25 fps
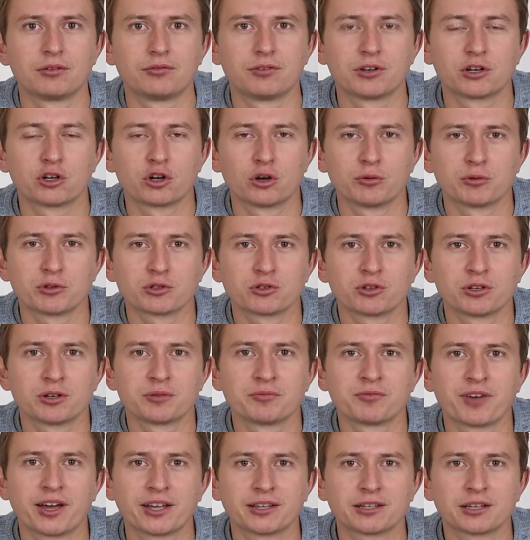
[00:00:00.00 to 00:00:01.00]
Willkommen zu
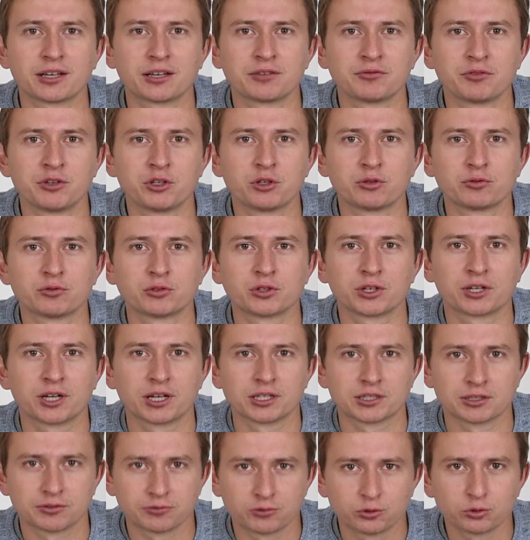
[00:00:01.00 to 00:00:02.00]
einem weiteren Video von der
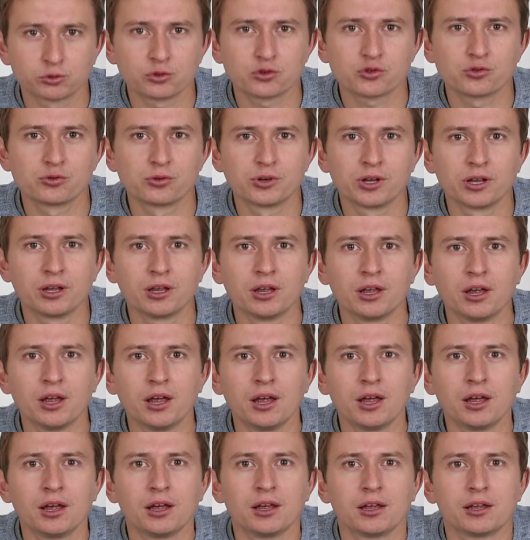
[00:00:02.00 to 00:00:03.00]
Grazer Fotoschule.
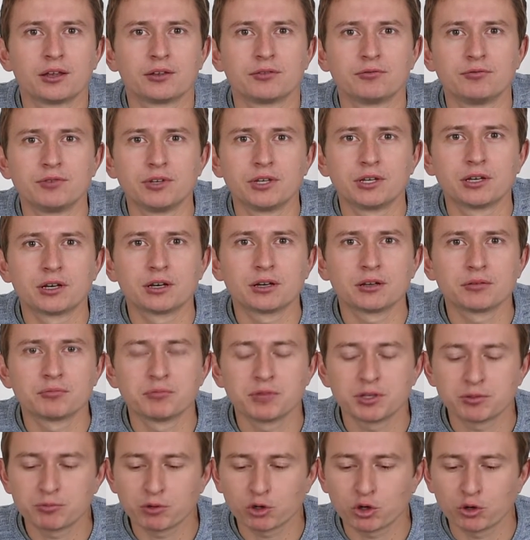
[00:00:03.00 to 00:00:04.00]
Wie ihr
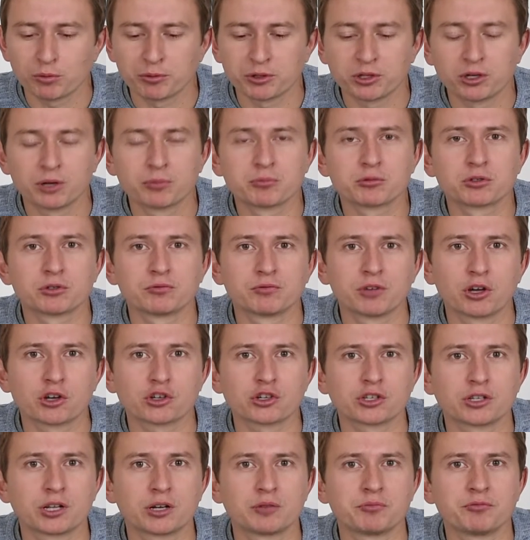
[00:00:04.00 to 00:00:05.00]
mitbekommen habt und wir auch
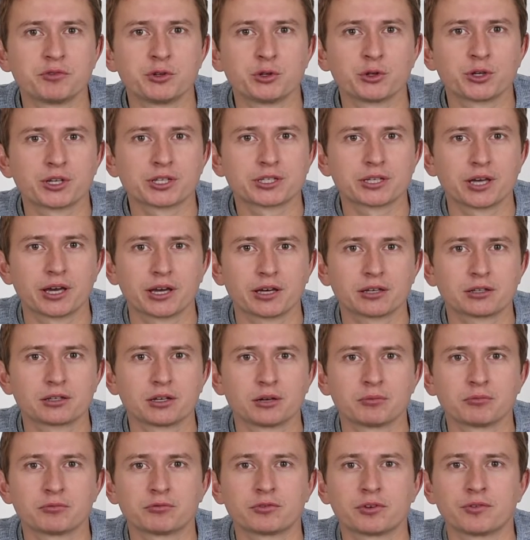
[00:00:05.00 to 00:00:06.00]
schon in einem Video gezeigt
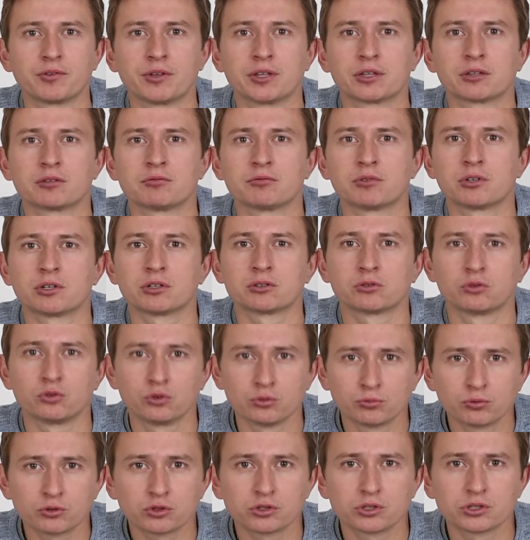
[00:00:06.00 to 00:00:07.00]
haben, verwenden wir das
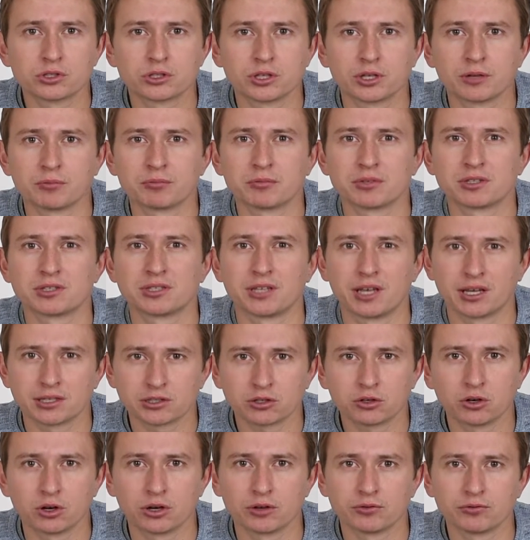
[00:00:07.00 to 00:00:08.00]
Olympus-System sehr,
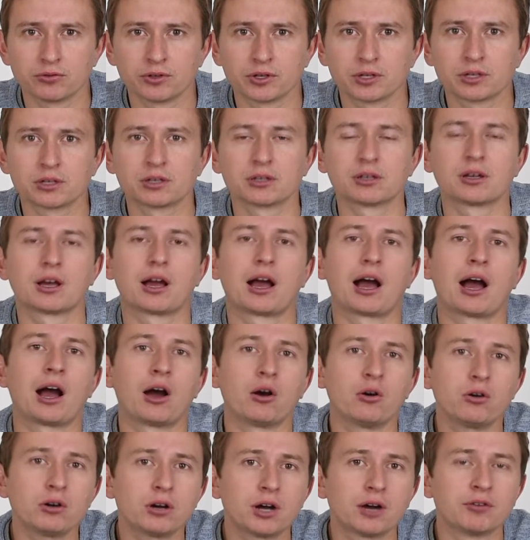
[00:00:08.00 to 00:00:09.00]
sehr häufig,
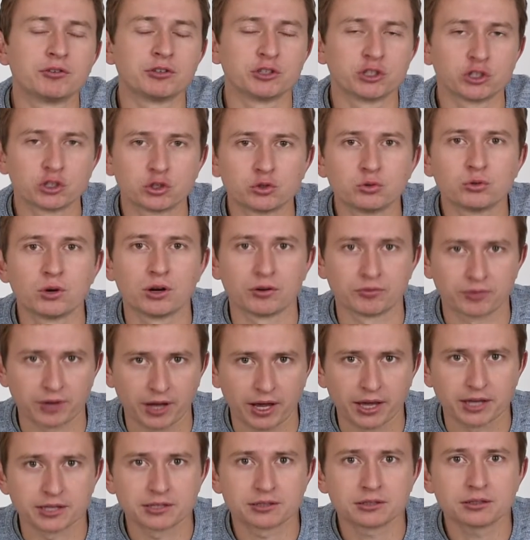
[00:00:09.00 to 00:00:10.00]
auch, aber nicht nur auf
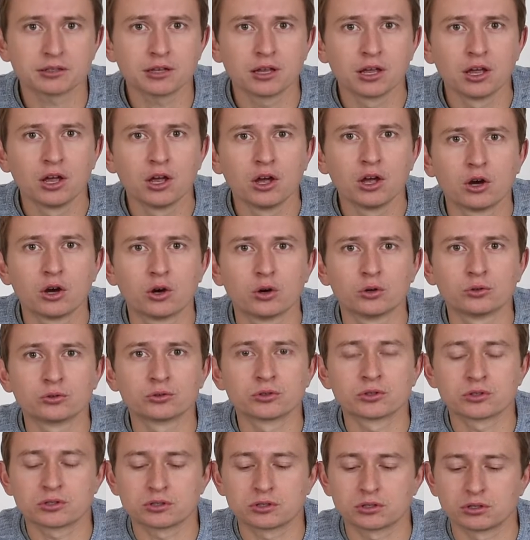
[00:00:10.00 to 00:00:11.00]
Reisen.
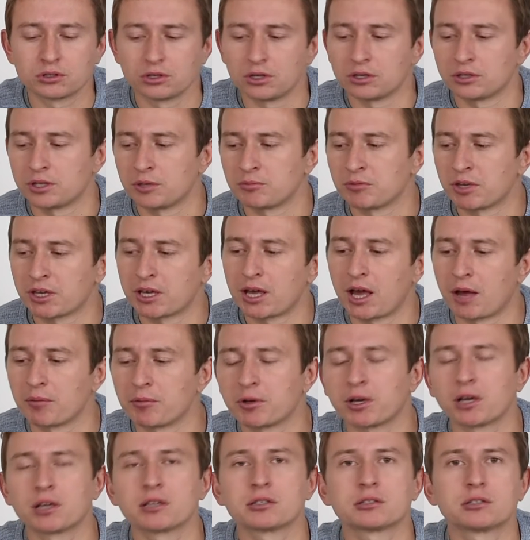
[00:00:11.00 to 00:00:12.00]
Und ja, neben den
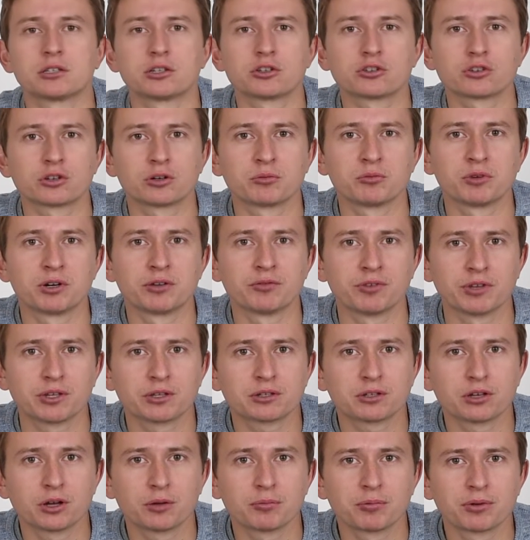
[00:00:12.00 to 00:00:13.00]
Kameras, die ich schon einmal
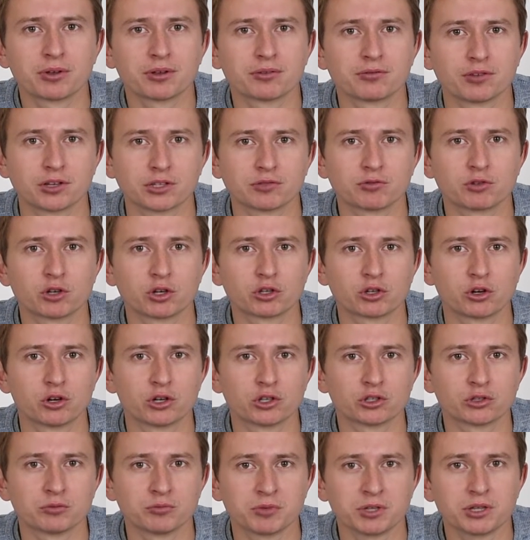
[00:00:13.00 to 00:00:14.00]
erwähnt habe, was wir dort
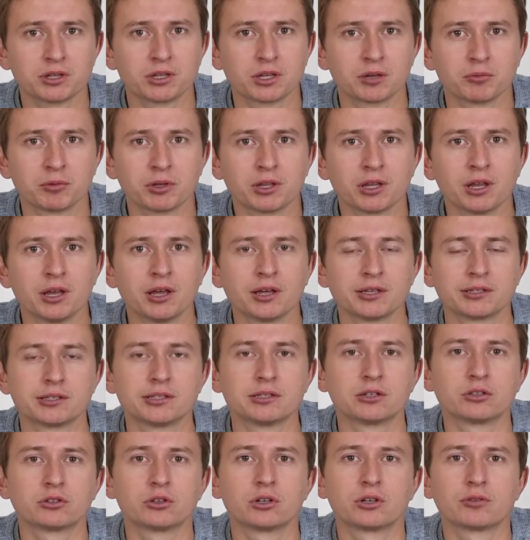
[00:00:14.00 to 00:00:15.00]
alles so mitnehmen, sind
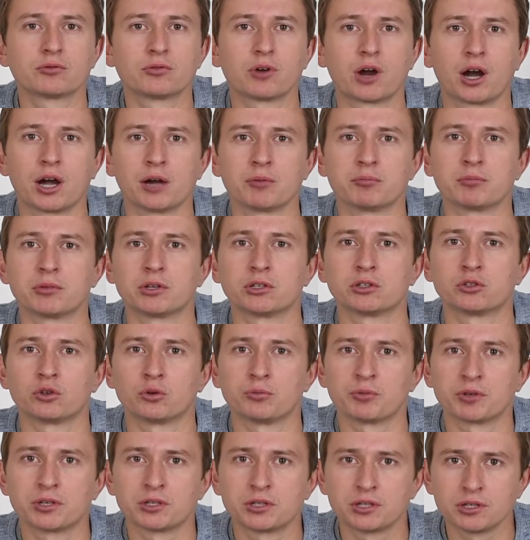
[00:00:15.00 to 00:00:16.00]
natürlich vor allem die
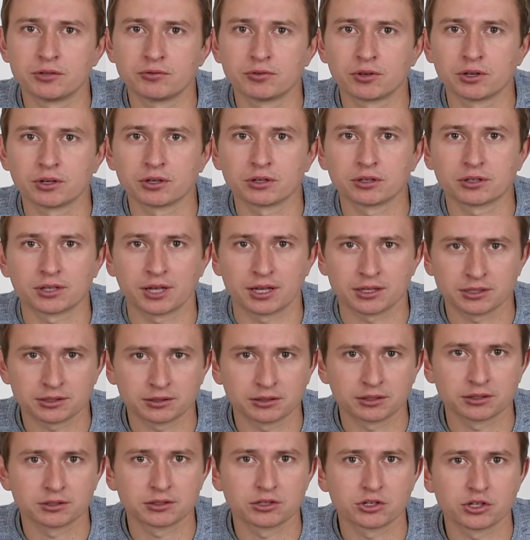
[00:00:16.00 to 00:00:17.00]
Objektive ganz,
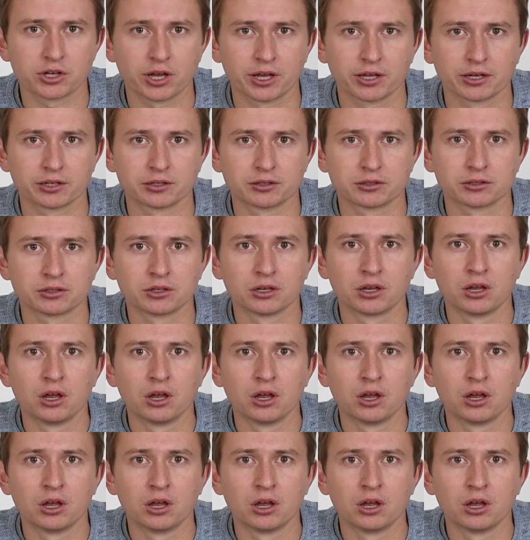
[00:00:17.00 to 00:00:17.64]
ganz entscheidend.